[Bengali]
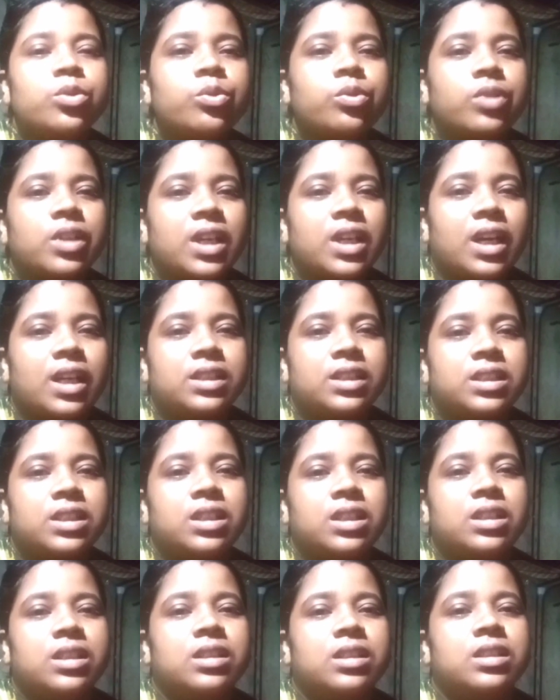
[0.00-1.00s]
সুখে
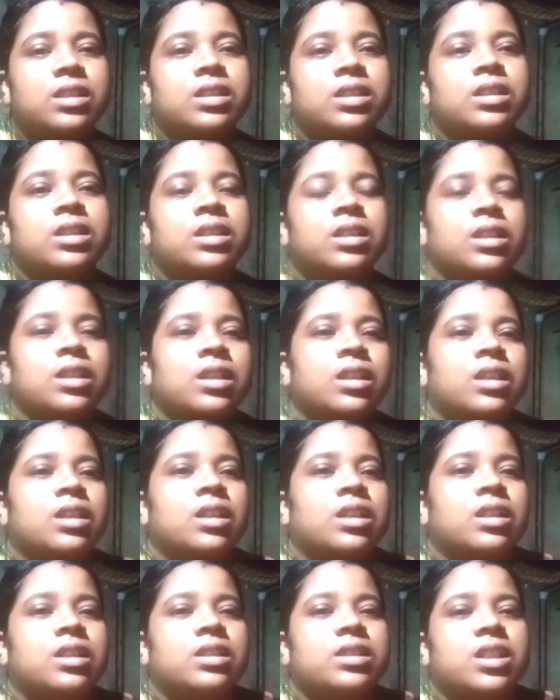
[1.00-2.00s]
আছি
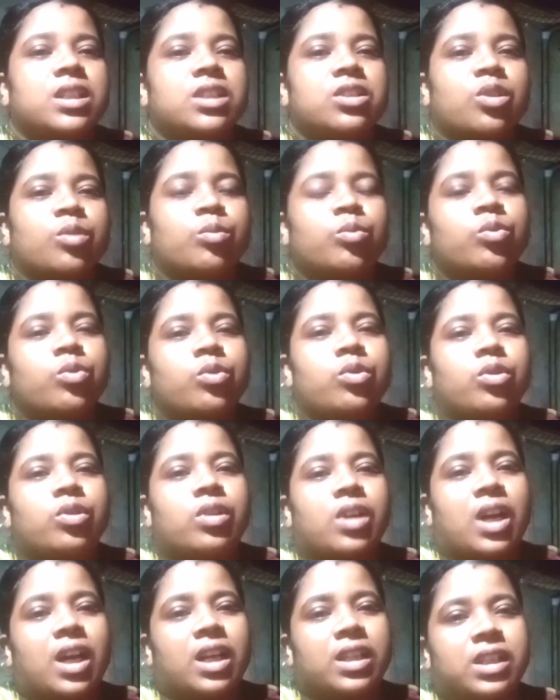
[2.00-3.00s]
সেসবগুলো
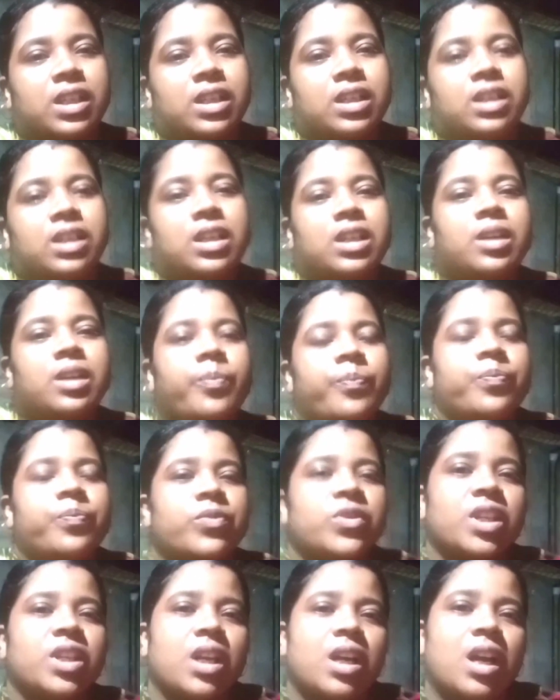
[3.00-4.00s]
না দেখে
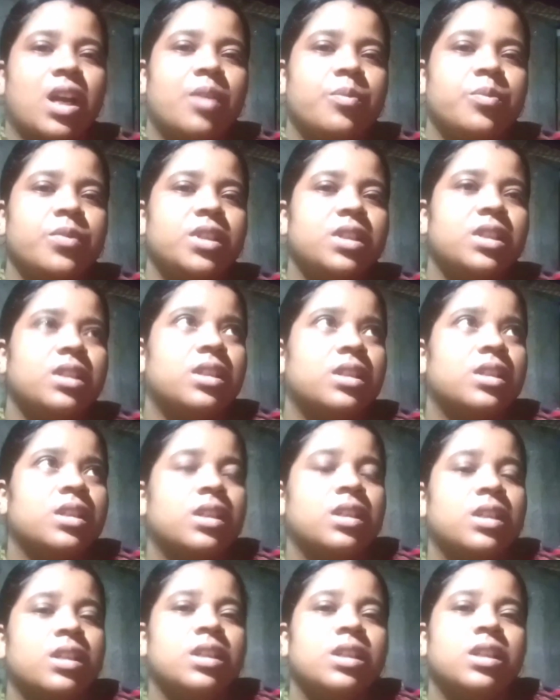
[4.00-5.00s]
আমি
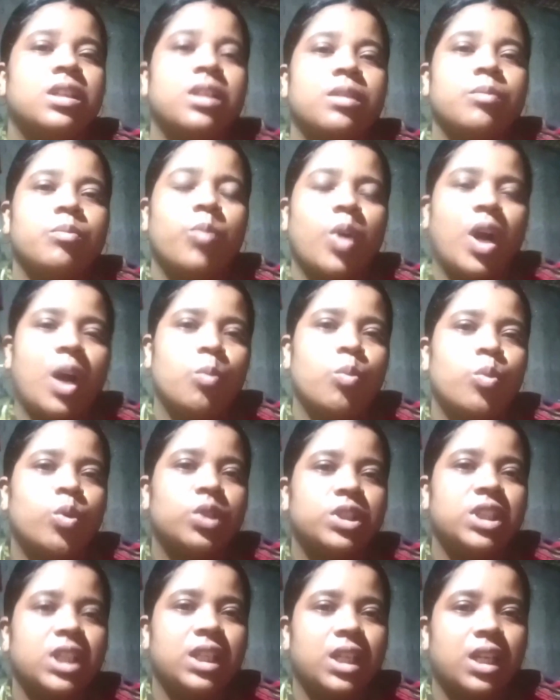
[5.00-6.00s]
ভাববো
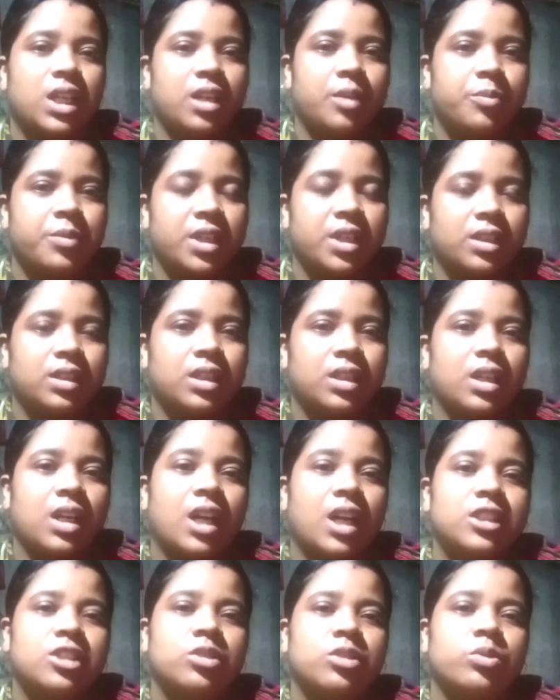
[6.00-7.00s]
যে এখানে আমি একটা
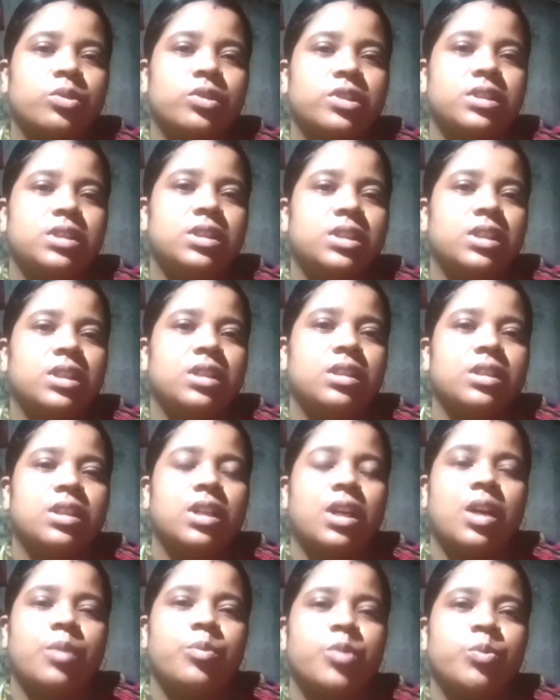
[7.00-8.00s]
কাজ করছি
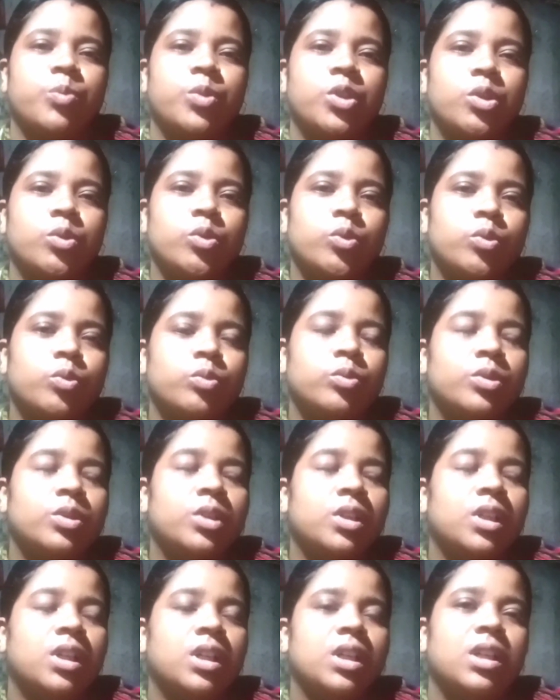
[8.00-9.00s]
আমি ভিউ
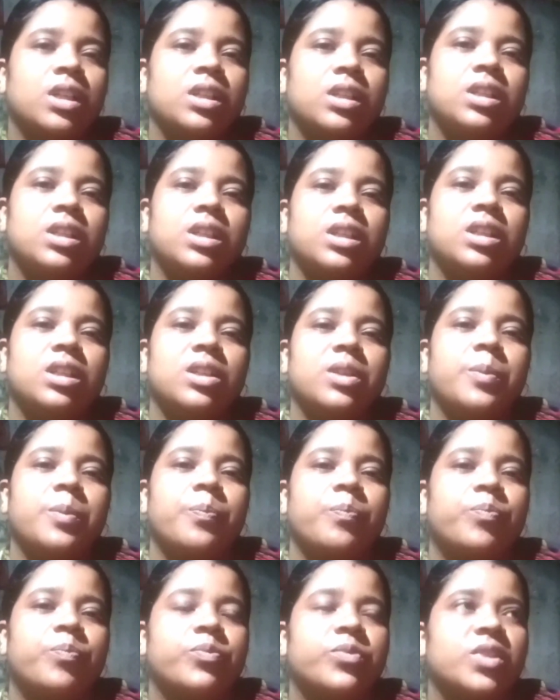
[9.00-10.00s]
কি
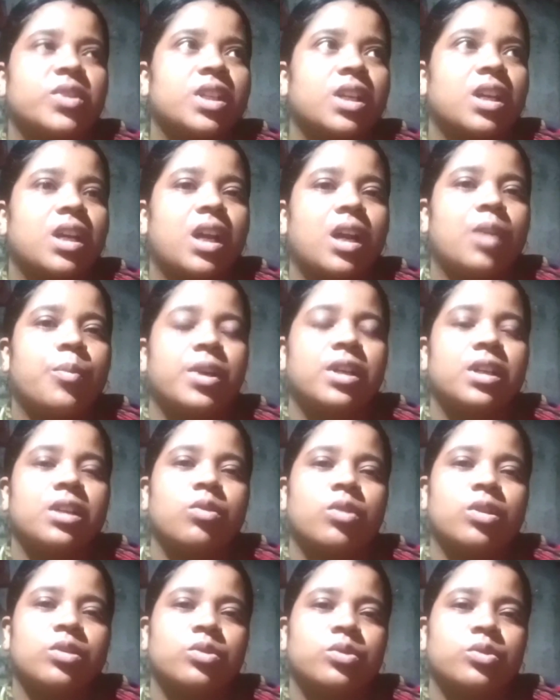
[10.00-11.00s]
আমাকে
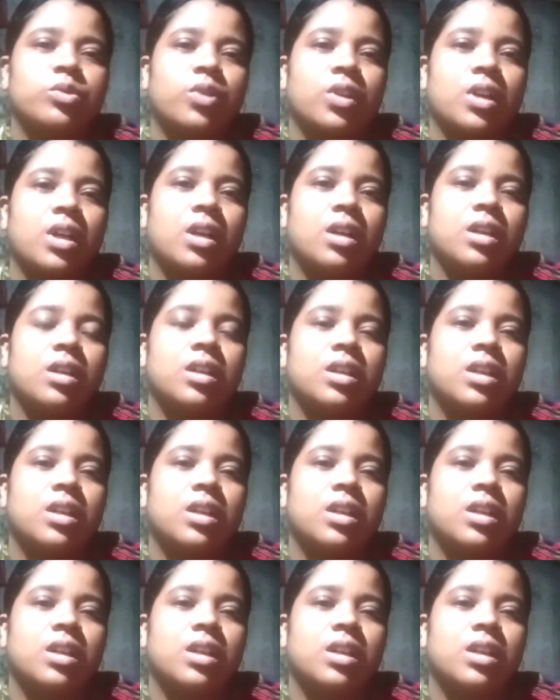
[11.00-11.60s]
কতজনা